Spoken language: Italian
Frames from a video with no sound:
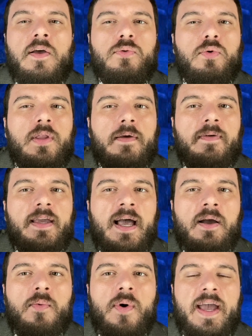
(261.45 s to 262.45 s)

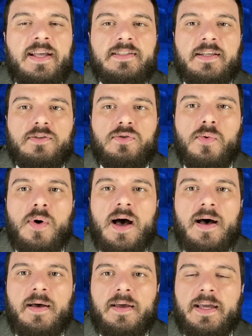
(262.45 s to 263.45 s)
Tuttavia, questa
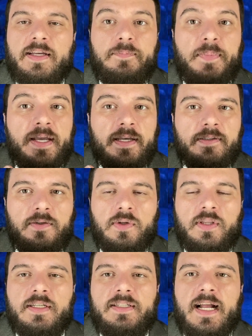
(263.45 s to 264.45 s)
sua eh,
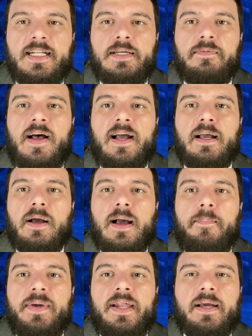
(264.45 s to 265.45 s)
spiegazione di Cell ci fa anche
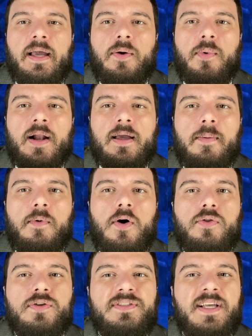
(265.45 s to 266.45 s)
capire che in qualche
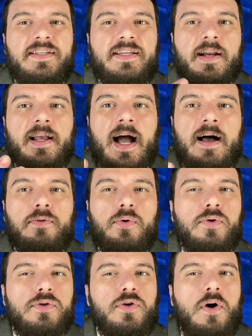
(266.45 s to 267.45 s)
modo stia cercando
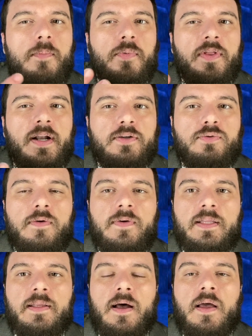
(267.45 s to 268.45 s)
uno scopo nella sua
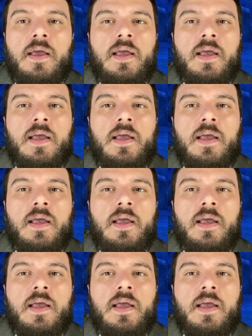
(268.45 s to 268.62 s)
vita.